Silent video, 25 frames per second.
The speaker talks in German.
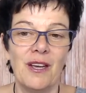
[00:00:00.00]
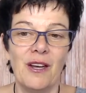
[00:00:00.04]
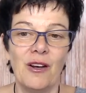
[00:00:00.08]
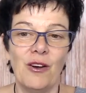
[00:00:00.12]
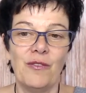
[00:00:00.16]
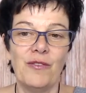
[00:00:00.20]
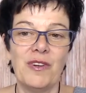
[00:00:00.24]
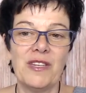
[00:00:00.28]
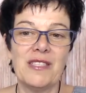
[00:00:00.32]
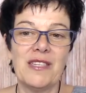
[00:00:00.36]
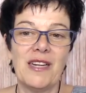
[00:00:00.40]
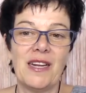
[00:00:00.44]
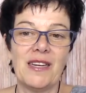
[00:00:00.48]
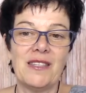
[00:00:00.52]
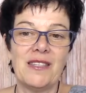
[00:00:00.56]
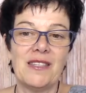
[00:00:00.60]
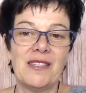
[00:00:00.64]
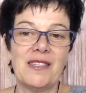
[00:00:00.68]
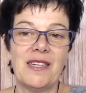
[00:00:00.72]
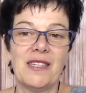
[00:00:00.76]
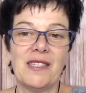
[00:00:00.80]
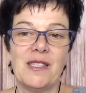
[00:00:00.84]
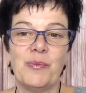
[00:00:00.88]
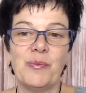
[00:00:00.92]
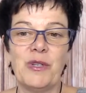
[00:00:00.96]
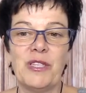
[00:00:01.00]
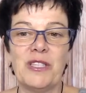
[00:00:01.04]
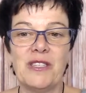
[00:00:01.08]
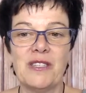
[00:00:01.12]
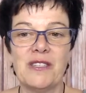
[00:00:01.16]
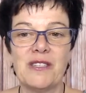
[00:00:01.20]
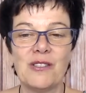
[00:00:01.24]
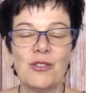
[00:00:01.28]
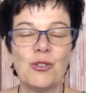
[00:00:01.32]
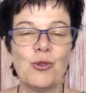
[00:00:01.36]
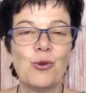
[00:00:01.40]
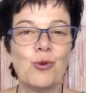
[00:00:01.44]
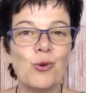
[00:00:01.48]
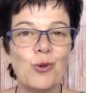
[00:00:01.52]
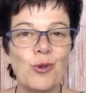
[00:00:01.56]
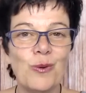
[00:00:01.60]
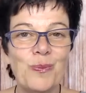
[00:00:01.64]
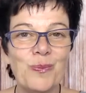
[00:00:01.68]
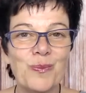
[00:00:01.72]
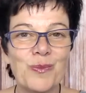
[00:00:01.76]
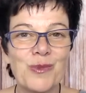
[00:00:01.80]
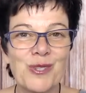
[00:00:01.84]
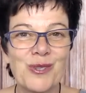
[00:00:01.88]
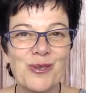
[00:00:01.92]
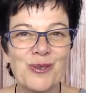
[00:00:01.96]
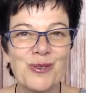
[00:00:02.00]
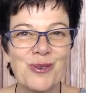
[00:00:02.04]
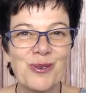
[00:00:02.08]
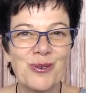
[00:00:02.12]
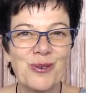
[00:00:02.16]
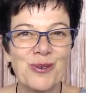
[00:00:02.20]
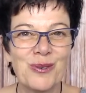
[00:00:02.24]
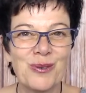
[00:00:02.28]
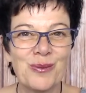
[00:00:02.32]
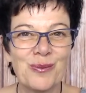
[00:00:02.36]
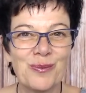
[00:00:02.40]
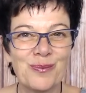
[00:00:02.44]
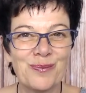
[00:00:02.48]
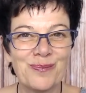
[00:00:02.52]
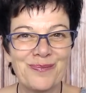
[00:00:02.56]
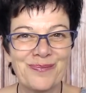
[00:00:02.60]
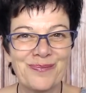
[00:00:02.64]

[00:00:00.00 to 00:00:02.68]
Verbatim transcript: Und was hat das jetzt mit diesen Tulpen zu tun?